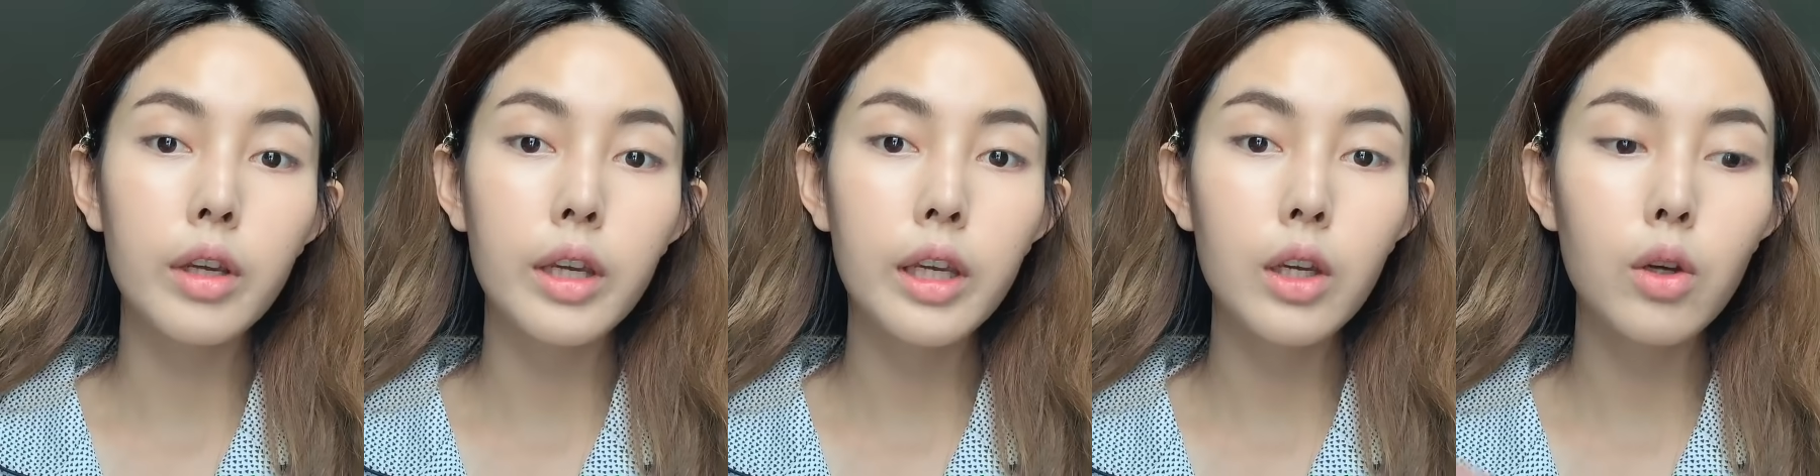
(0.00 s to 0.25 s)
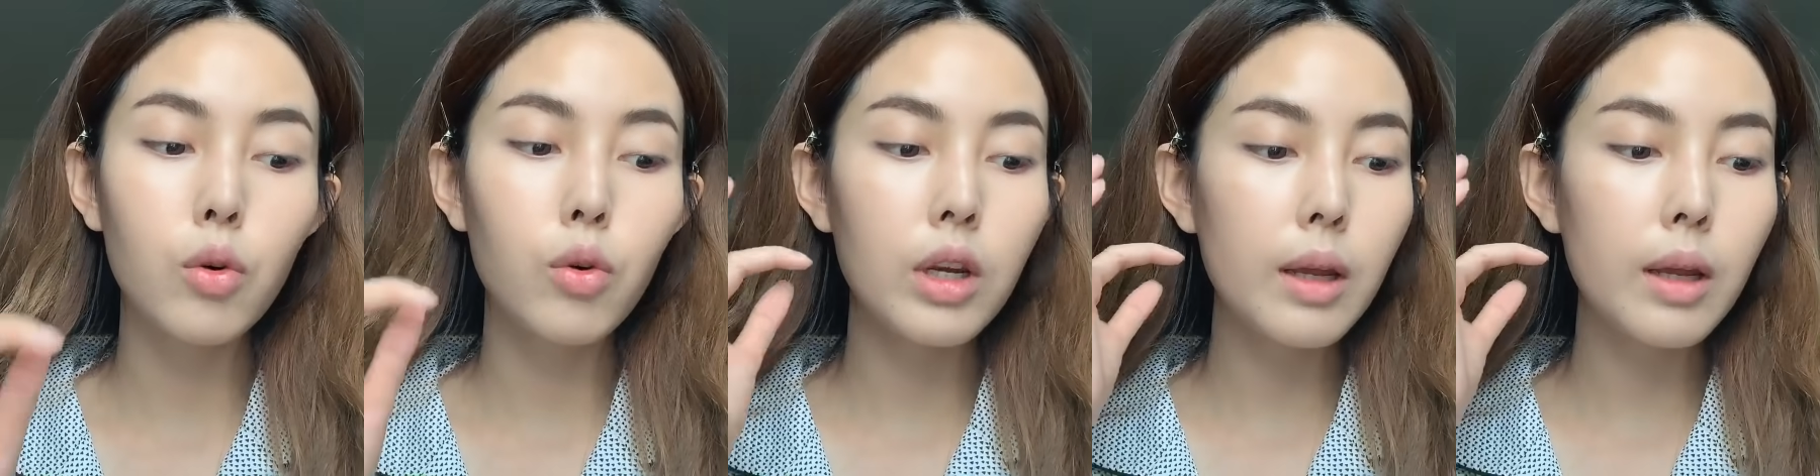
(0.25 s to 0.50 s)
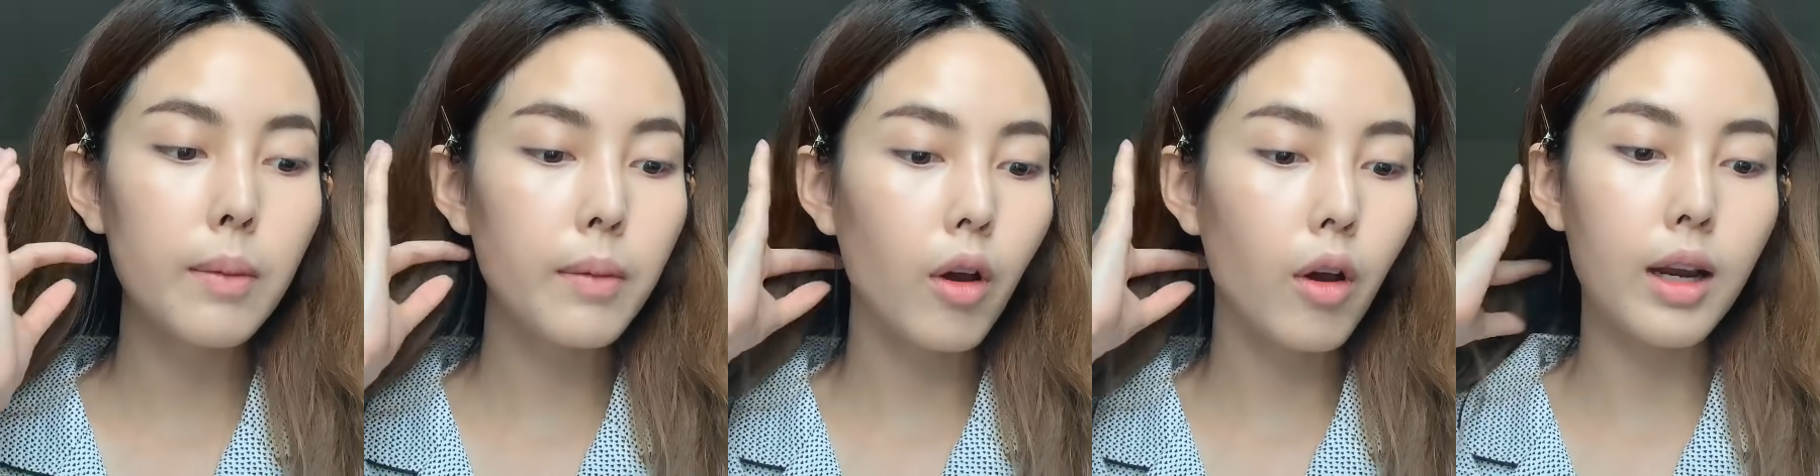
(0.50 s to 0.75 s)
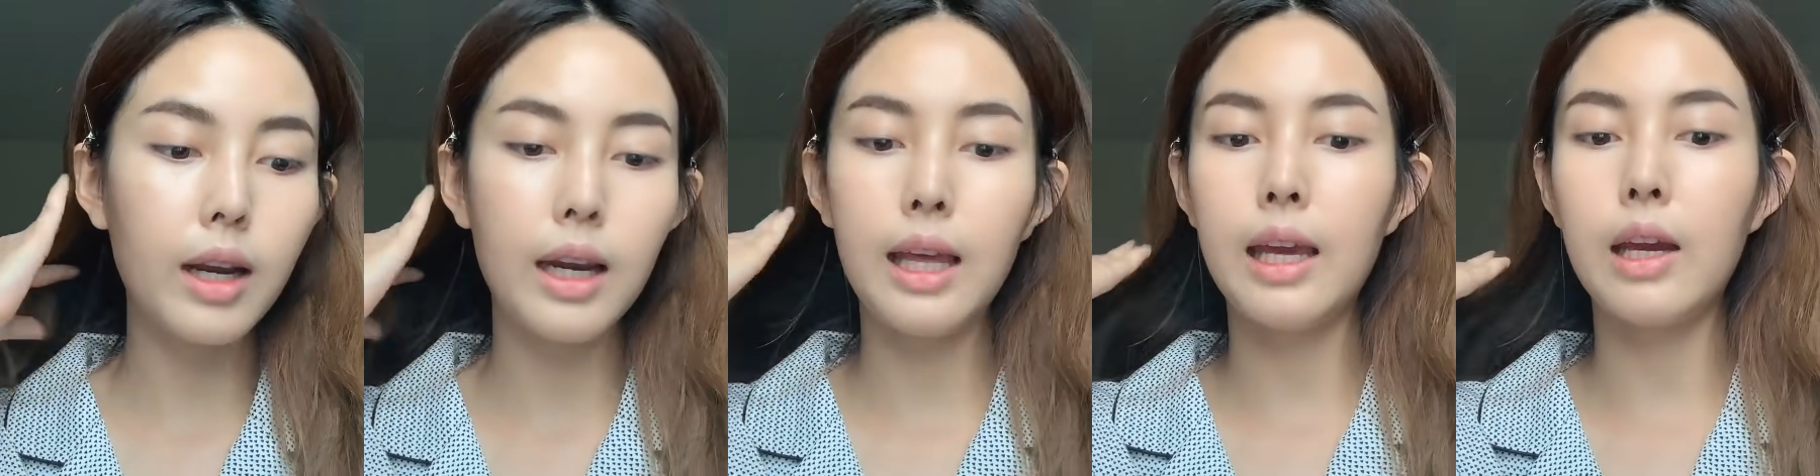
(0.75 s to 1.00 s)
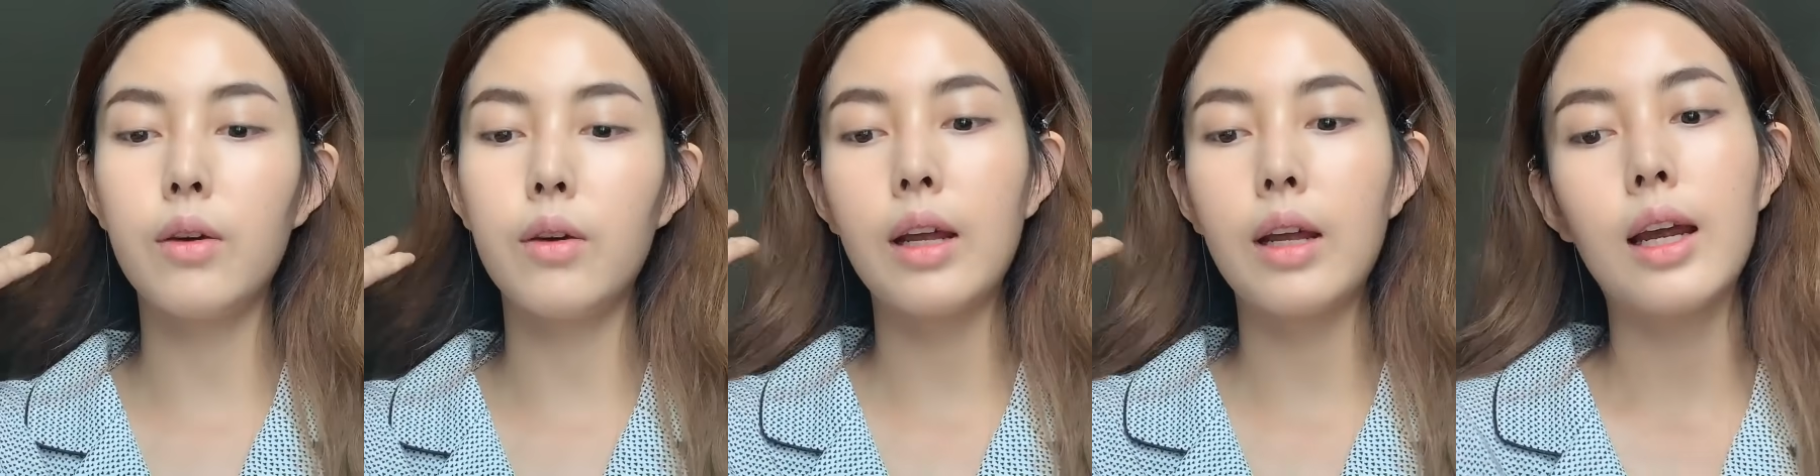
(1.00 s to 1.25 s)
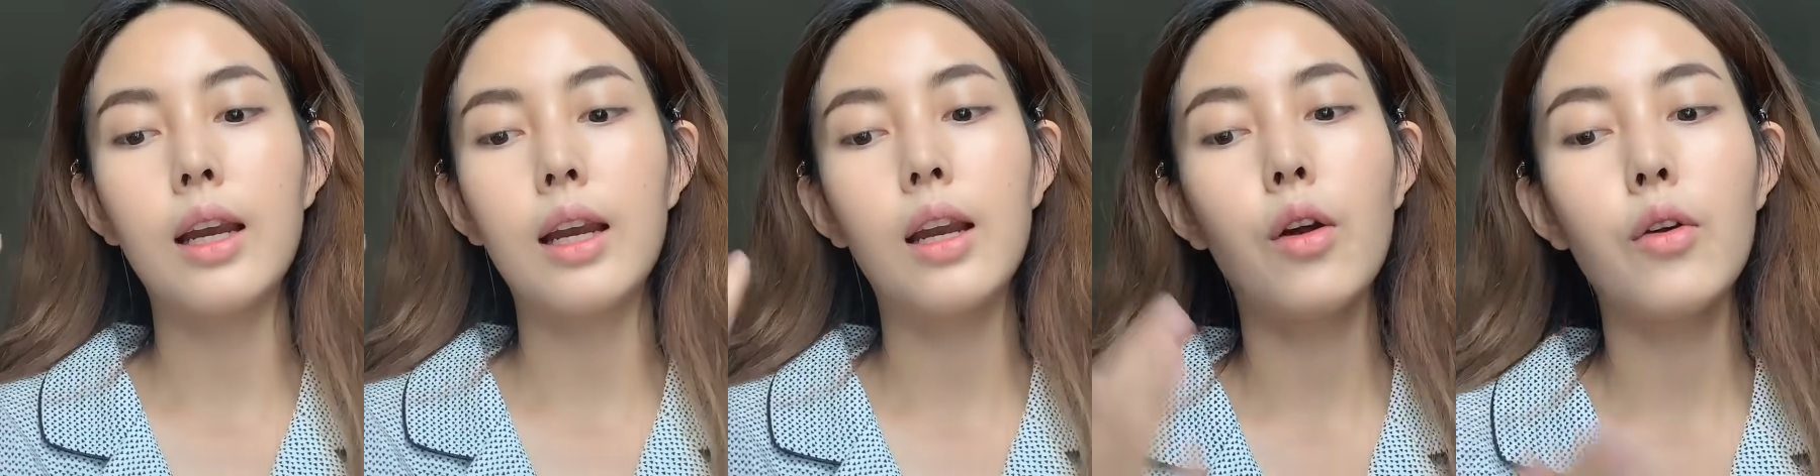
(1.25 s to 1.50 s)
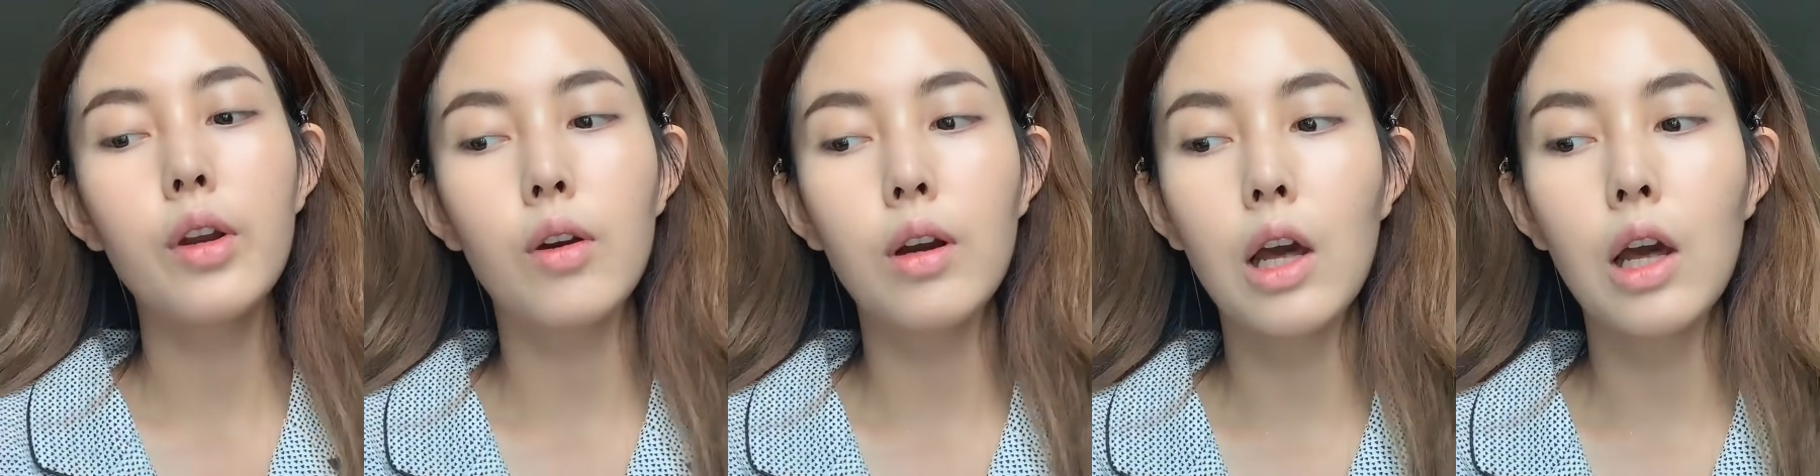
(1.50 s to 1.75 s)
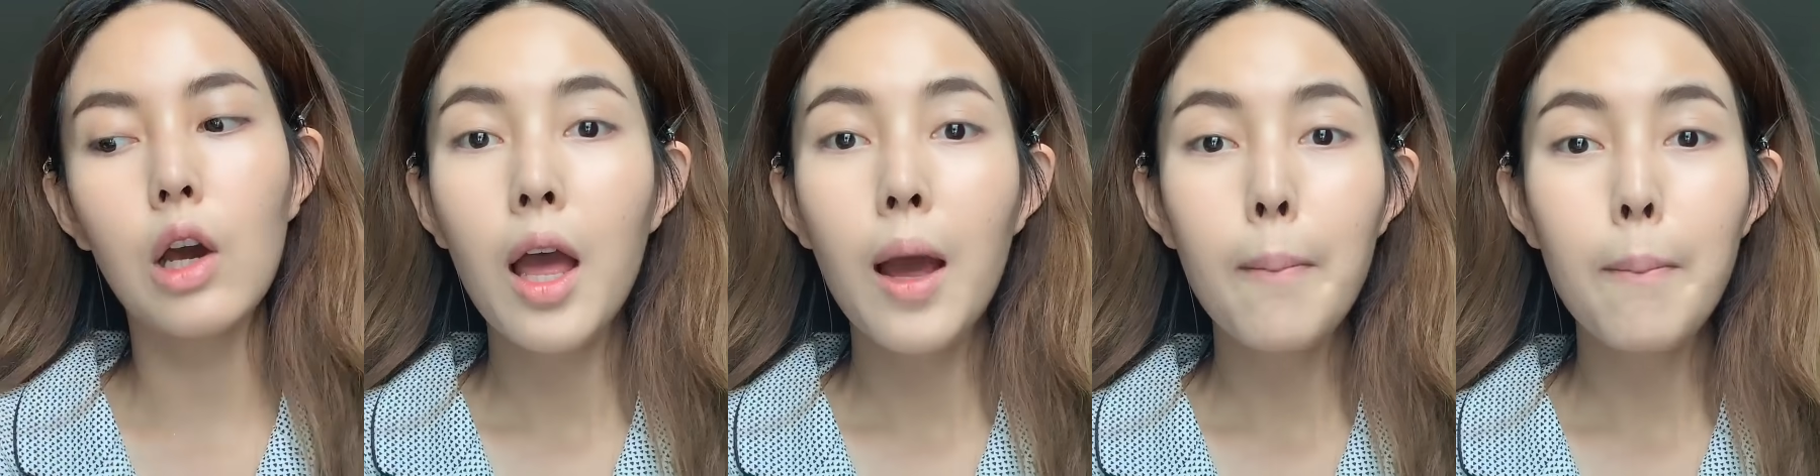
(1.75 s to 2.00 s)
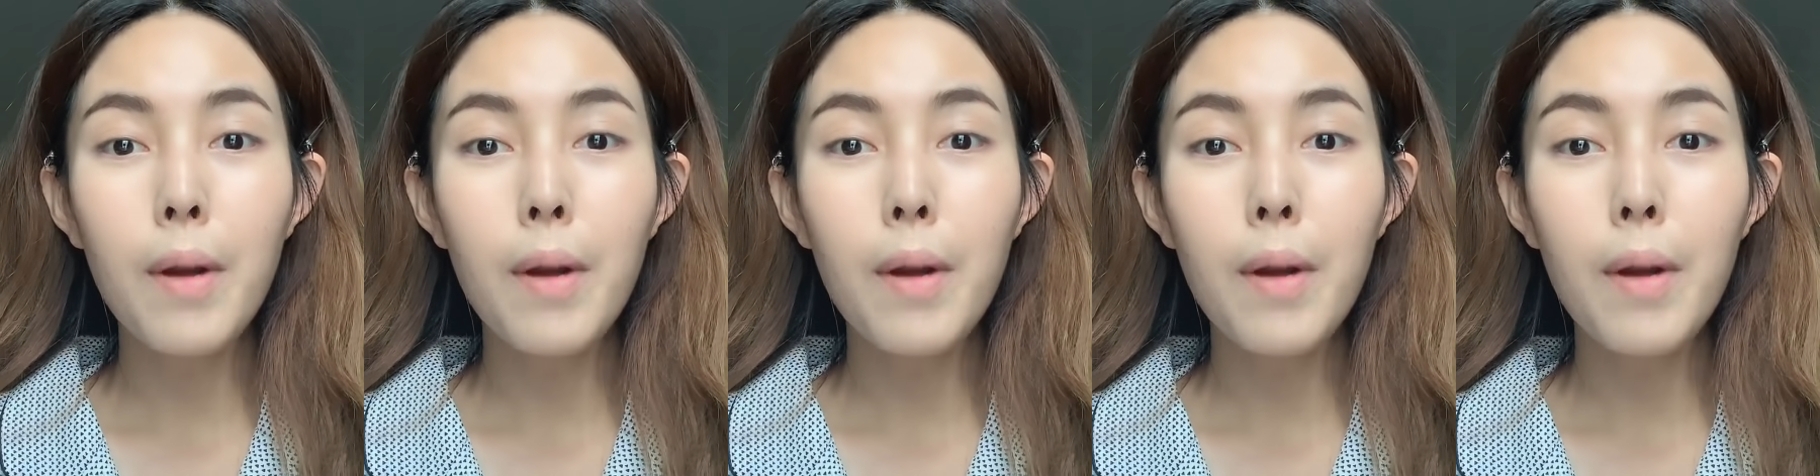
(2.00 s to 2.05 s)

คิ้วเรียบร้อยแล้วนะแล้วเดี๋ยวเรา